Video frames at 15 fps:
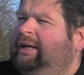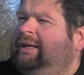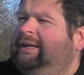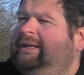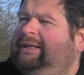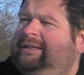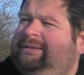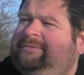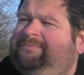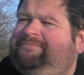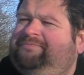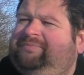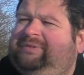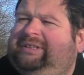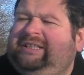Э,
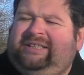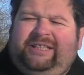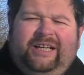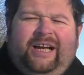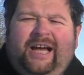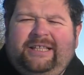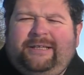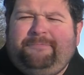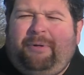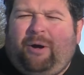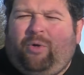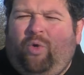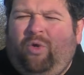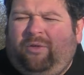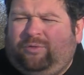достигайте
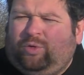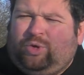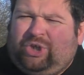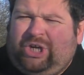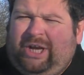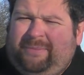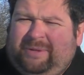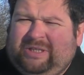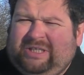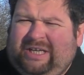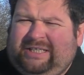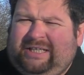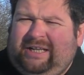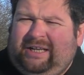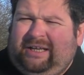покоя в душе
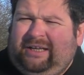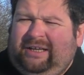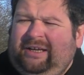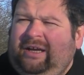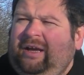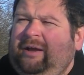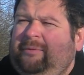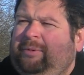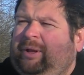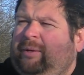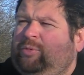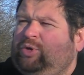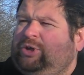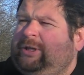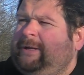обязательно.
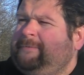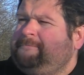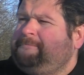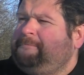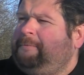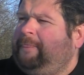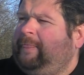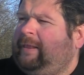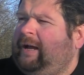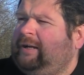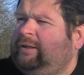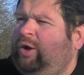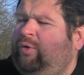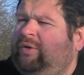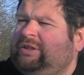Потому что,
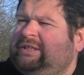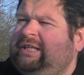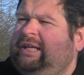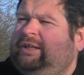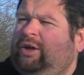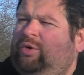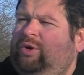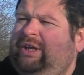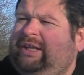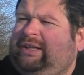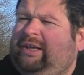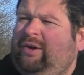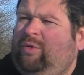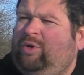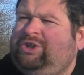когда у вас на этой
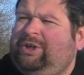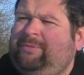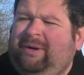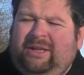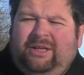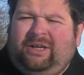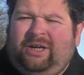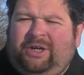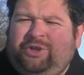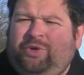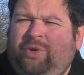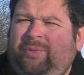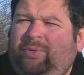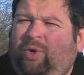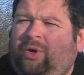рулетке очень мало
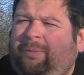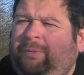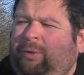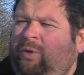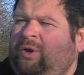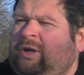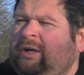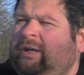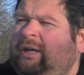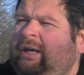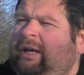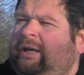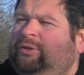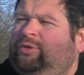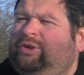хорошо и много плохо,
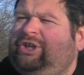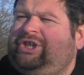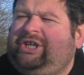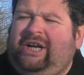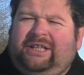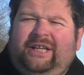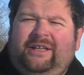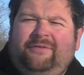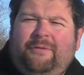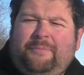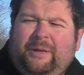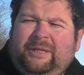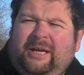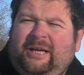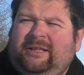то даже когда она
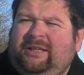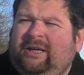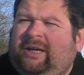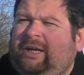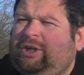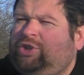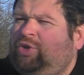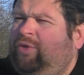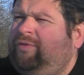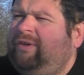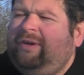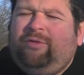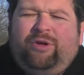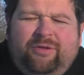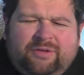выпадает на хорошо,
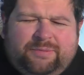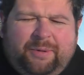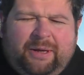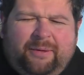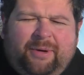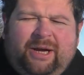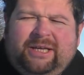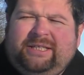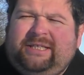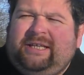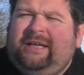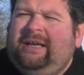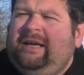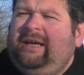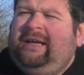вы его не
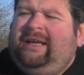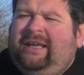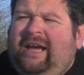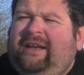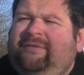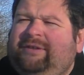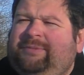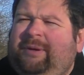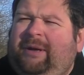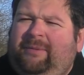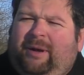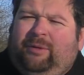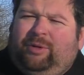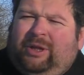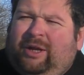воспринимаете. И я не воспринимал.